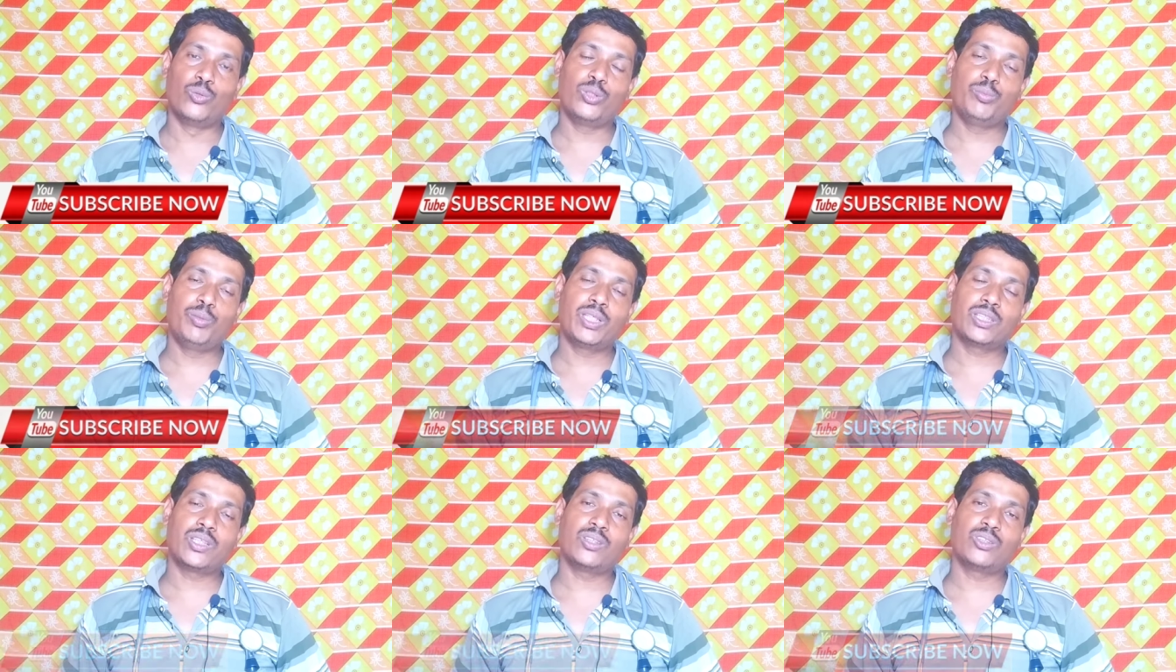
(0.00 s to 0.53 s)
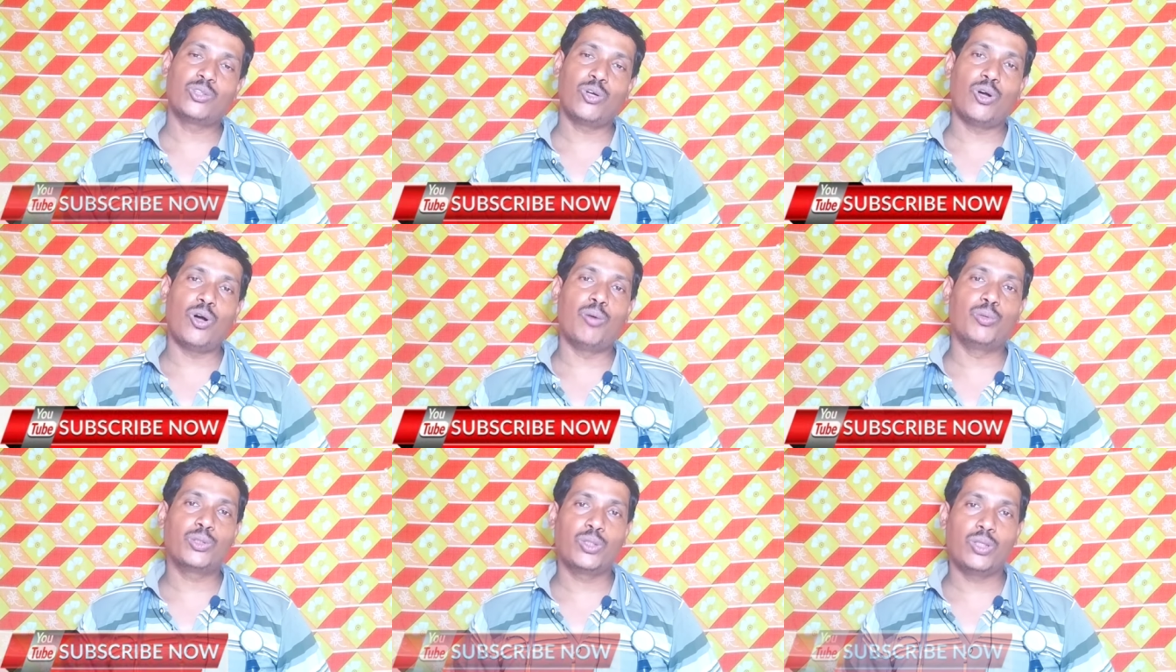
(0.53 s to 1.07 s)
নোটিফিকেশান সহ
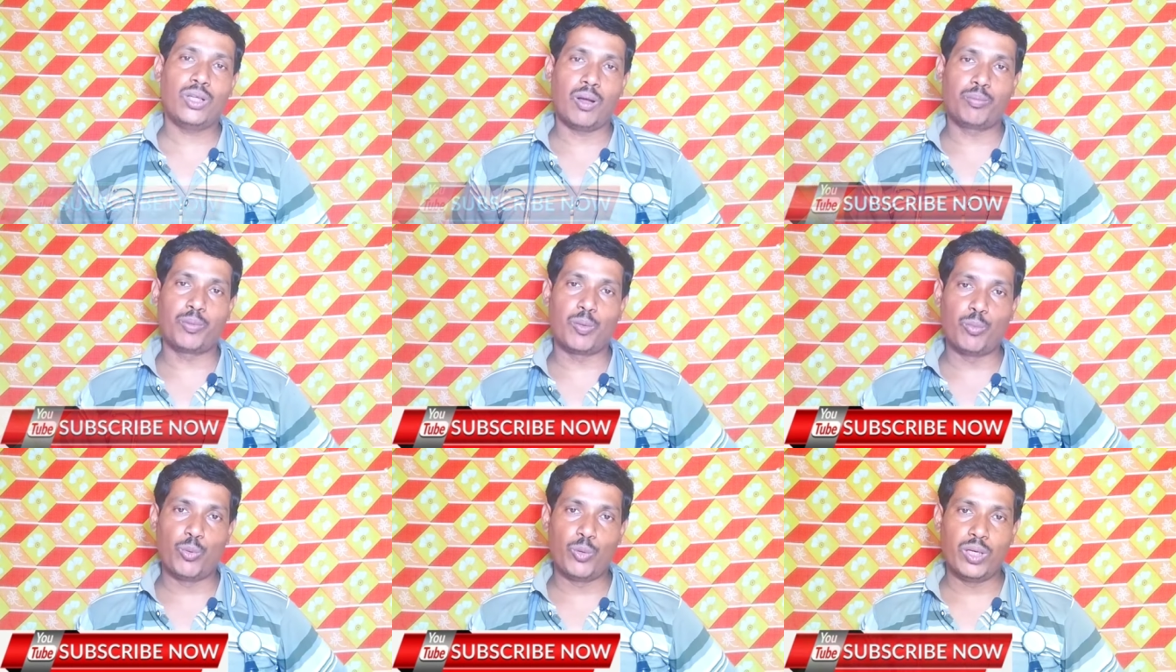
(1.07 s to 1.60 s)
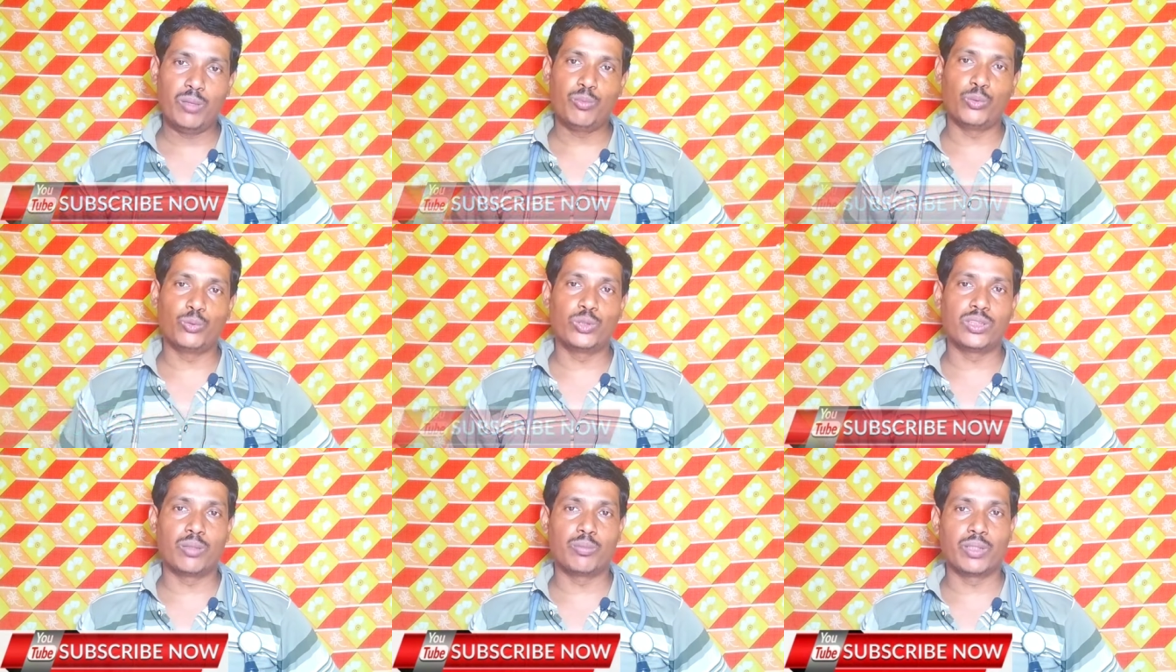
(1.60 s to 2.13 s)
অবশ্যই আপনার মোবাইলে
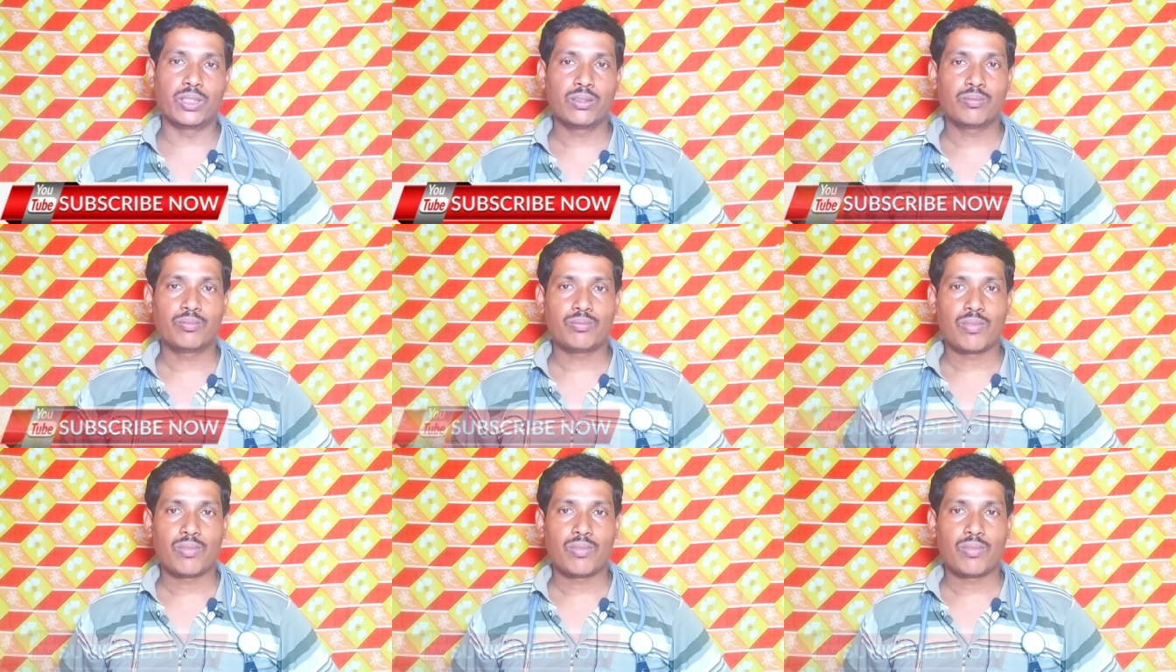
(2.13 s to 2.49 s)
পৌঁছে যাবে